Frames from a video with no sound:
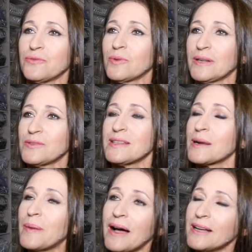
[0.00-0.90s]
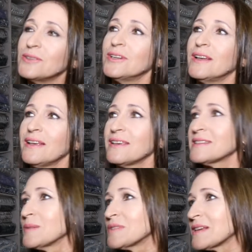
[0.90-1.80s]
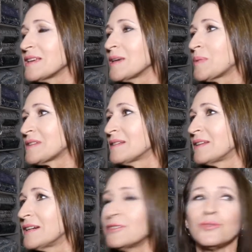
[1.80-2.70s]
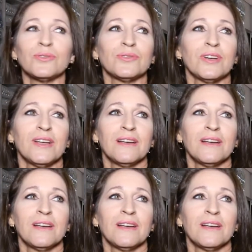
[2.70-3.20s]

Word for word: divulgando esse trabalho, e estamos aqui apresentando uh,